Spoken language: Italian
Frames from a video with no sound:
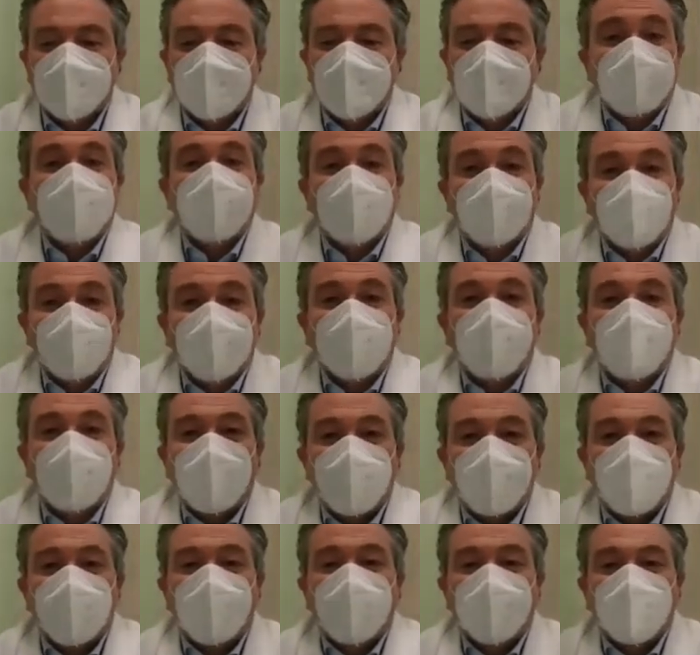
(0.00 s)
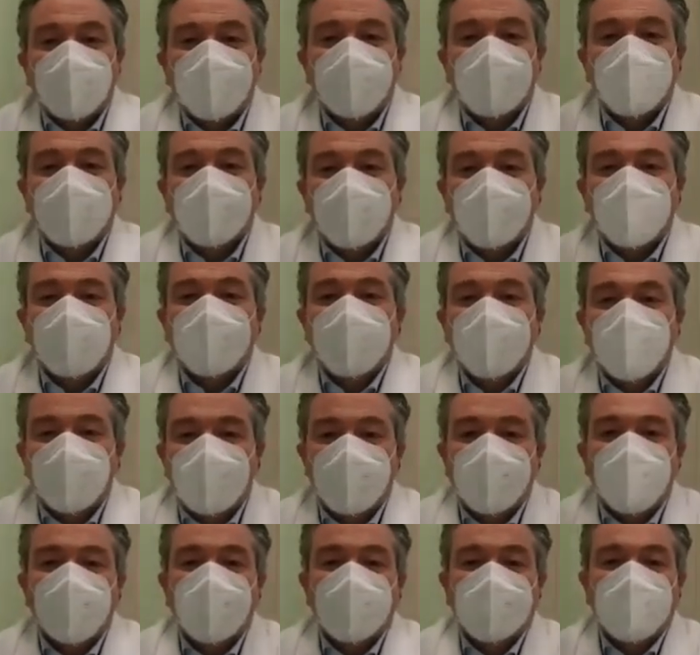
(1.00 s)
Mi rivolgo proprio soprattutto ai
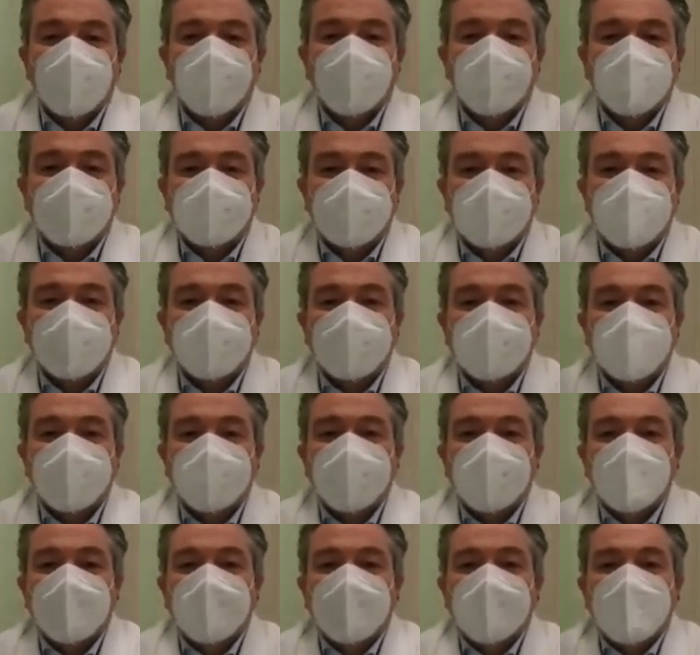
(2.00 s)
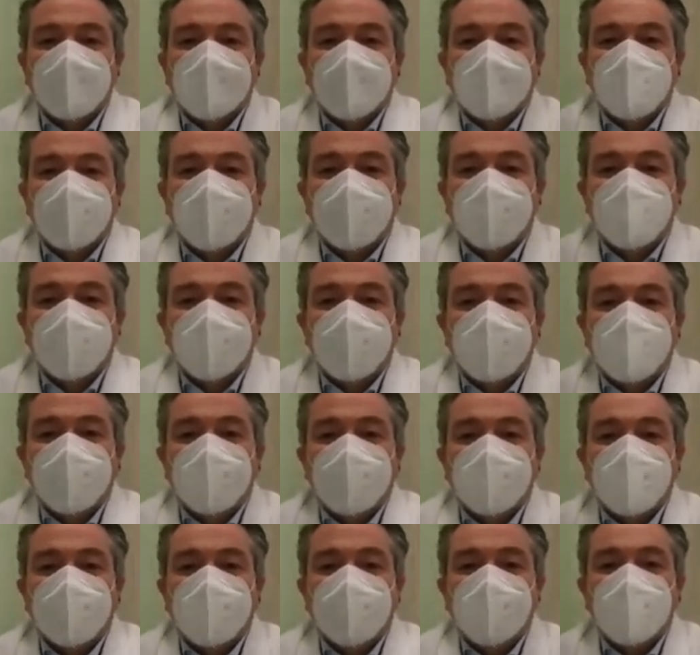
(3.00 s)
giovani, cercate
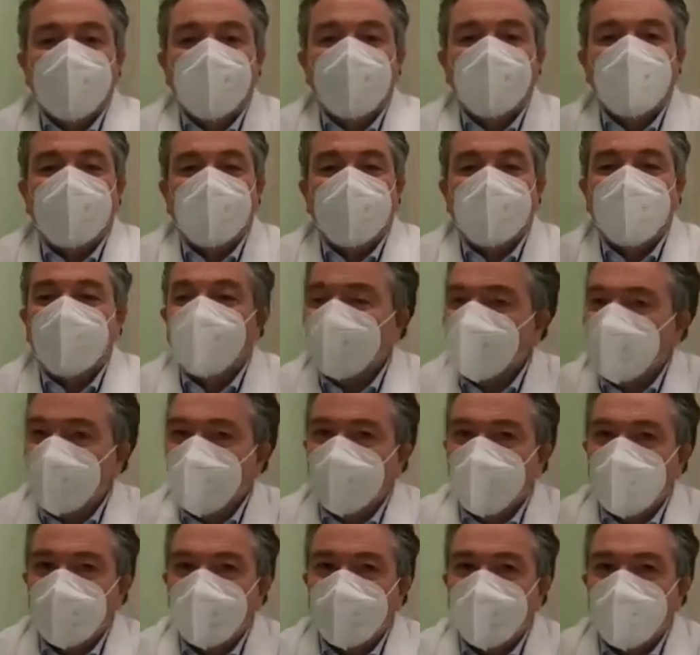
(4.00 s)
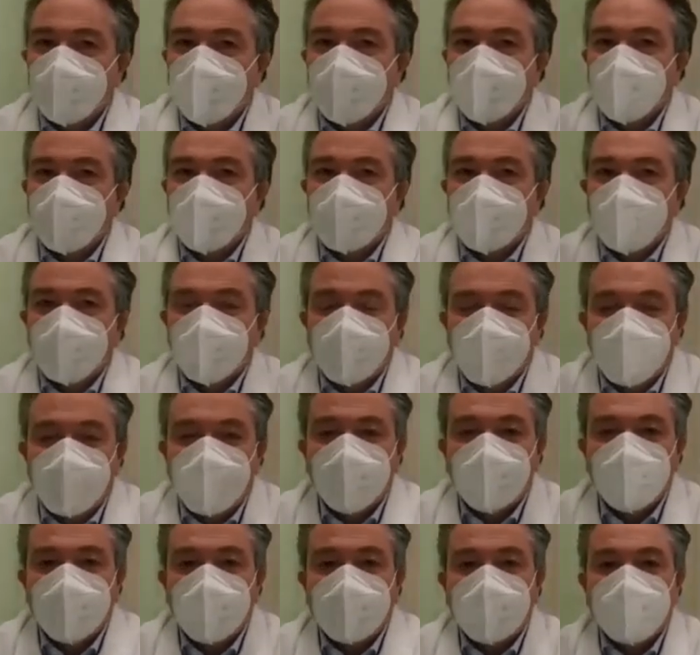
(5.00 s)
di usare tutte quante le
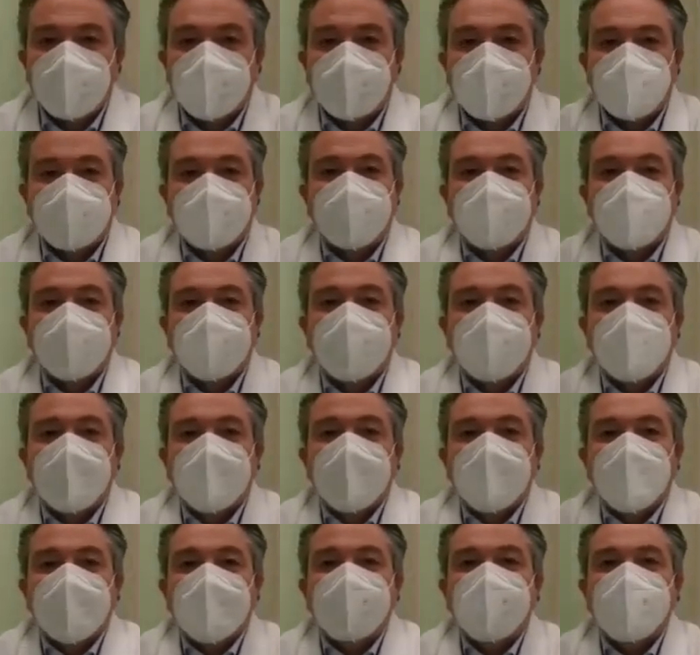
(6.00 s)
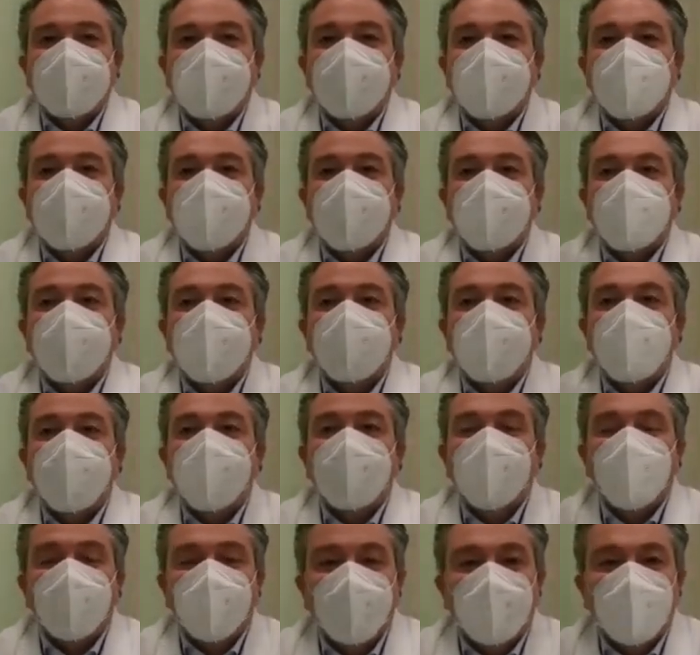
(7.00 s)
precauzioni perché siete
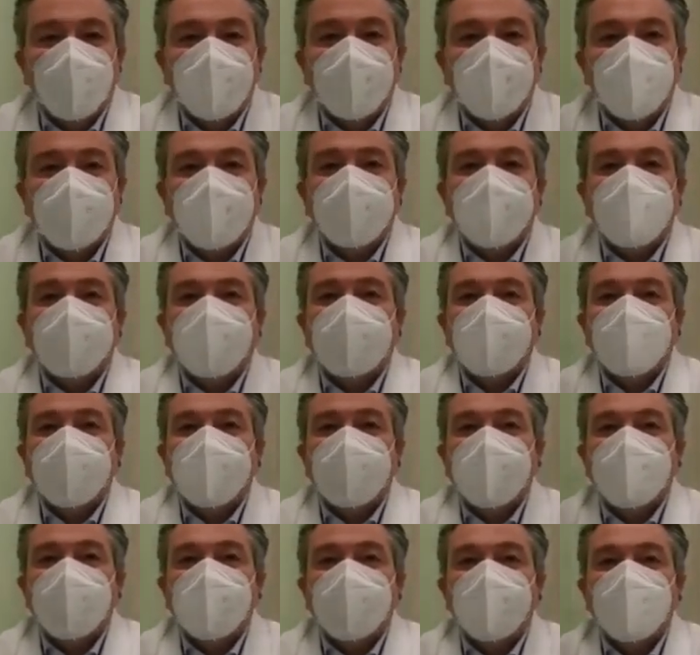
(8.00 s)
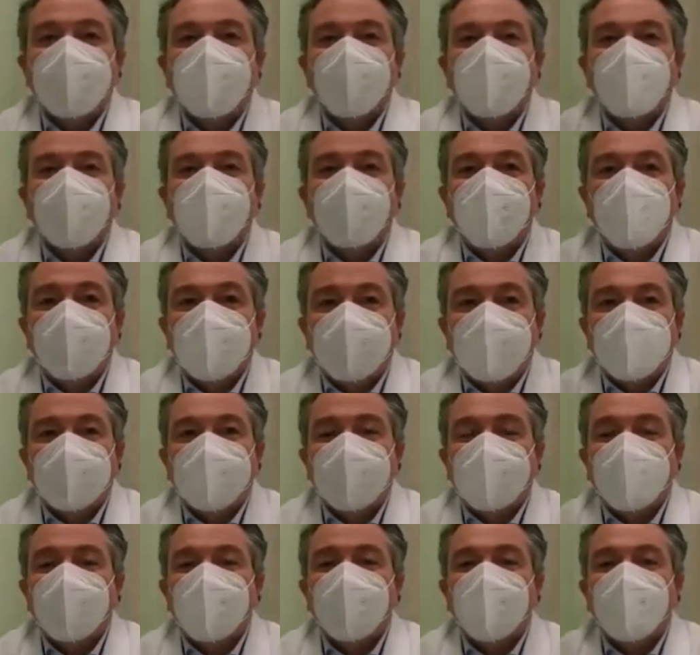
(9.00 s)
proprio voi che
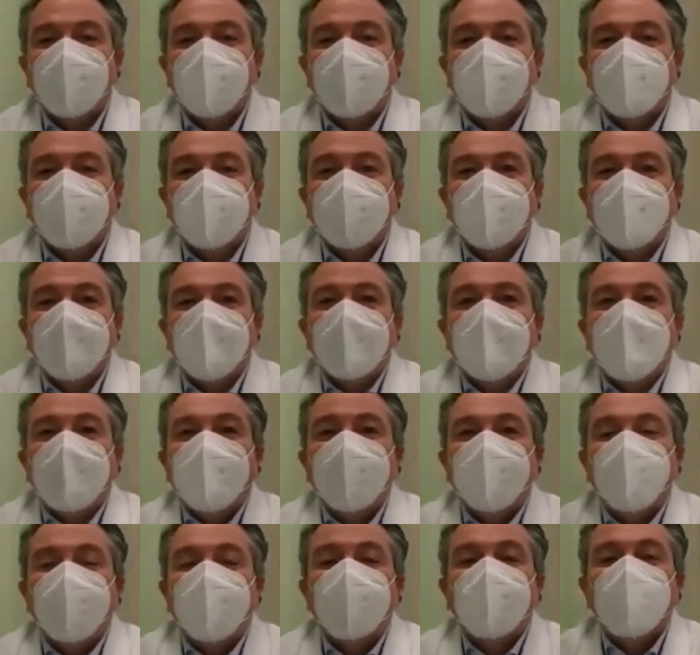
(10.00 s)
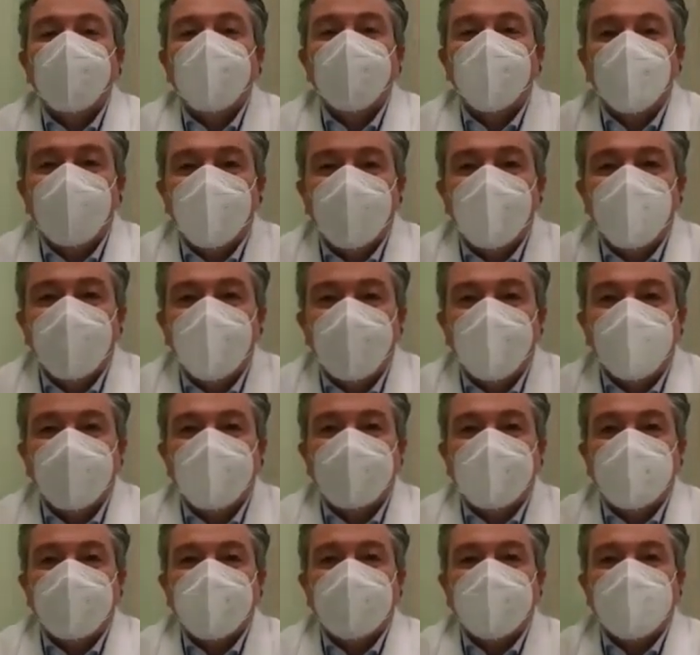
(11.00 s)
riuscirete con il vostro buon
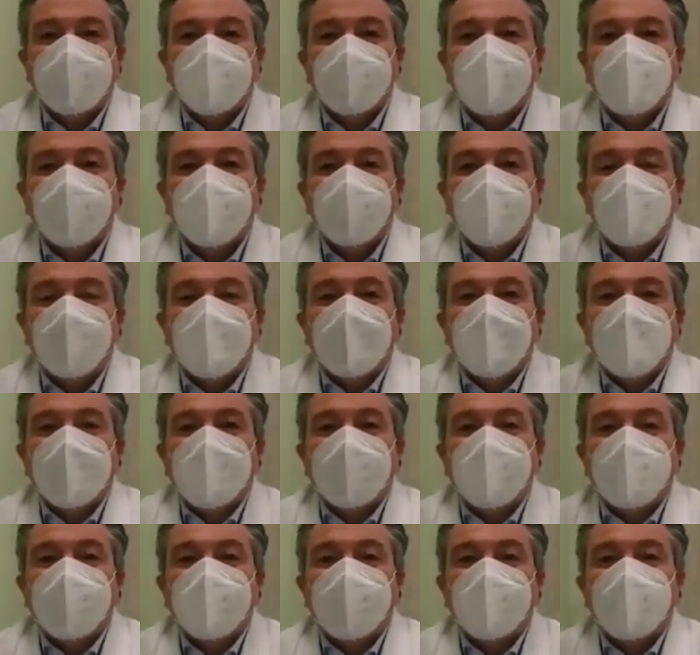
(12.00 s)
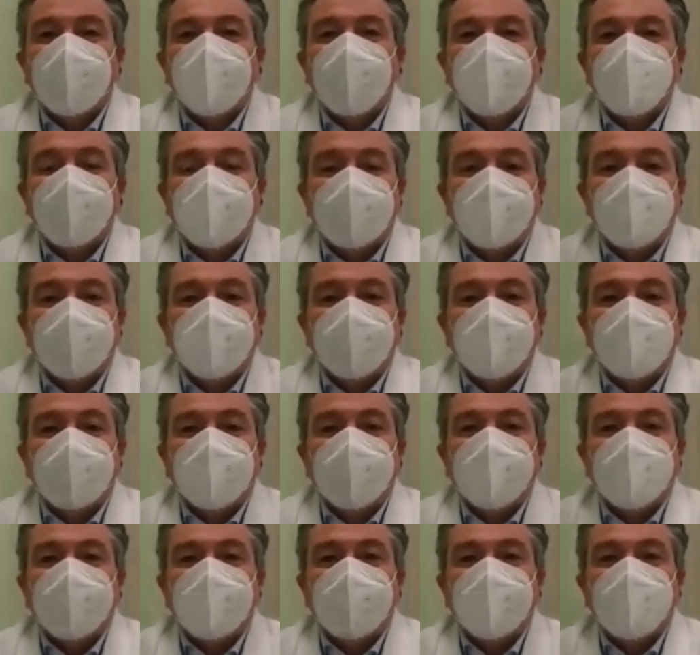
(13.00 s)
comportamento a evitare
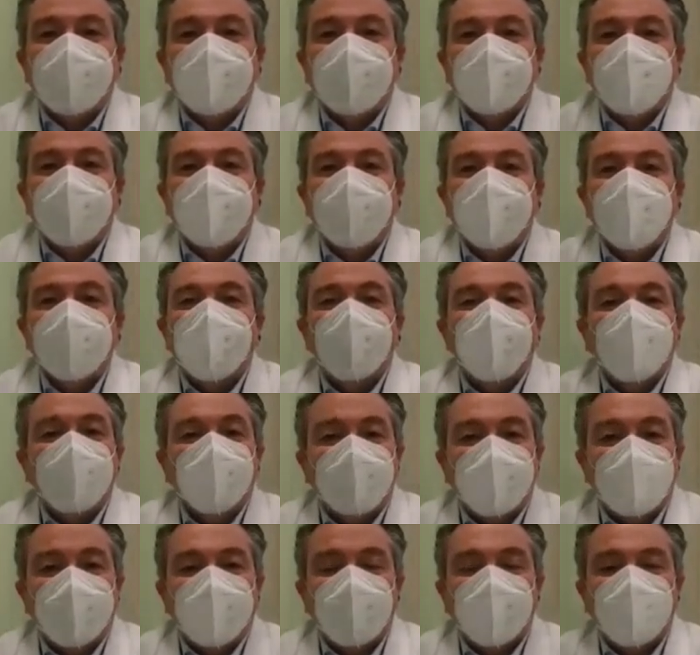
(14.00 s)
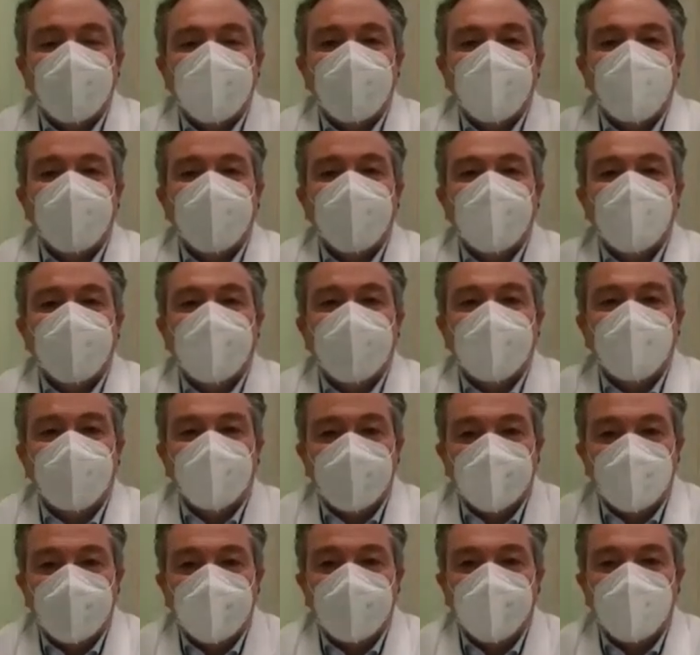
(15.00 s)
che il contagio si diffonda
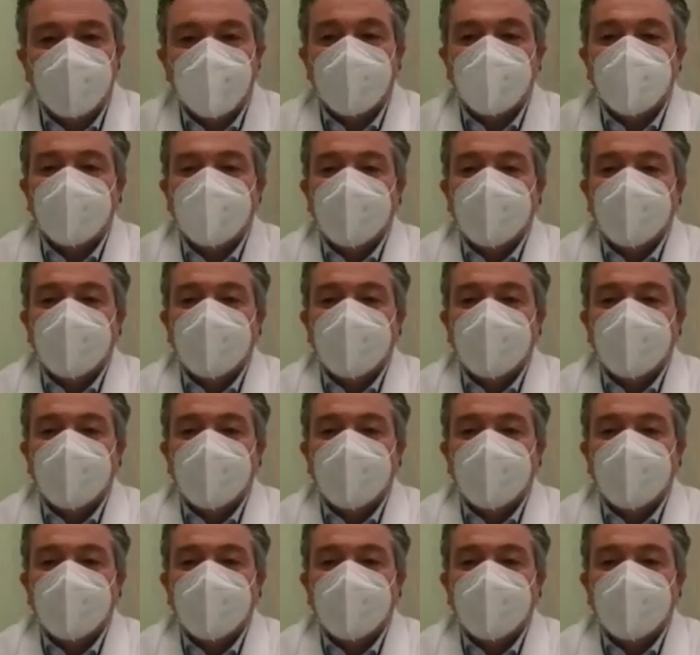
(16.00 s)
ancora di più.